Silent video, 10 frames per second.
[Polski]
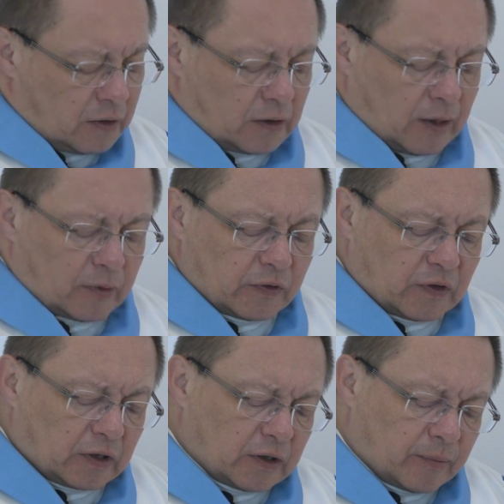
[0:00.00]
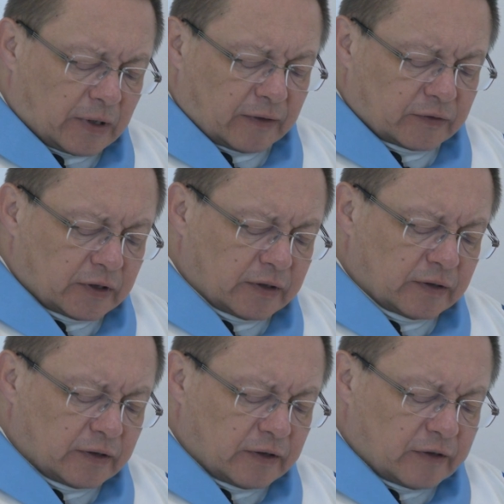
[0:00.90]
Tam jest tak naprawdę
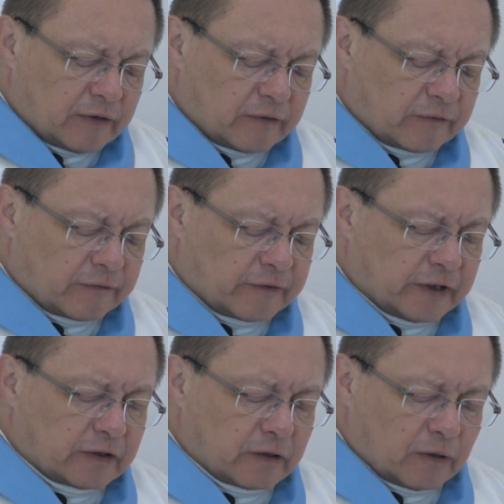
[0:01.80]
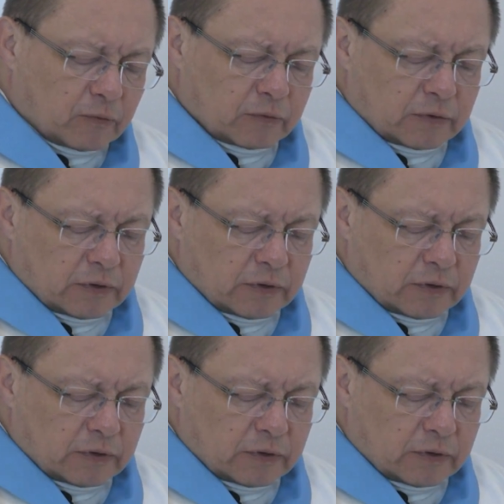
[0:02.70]
wygnał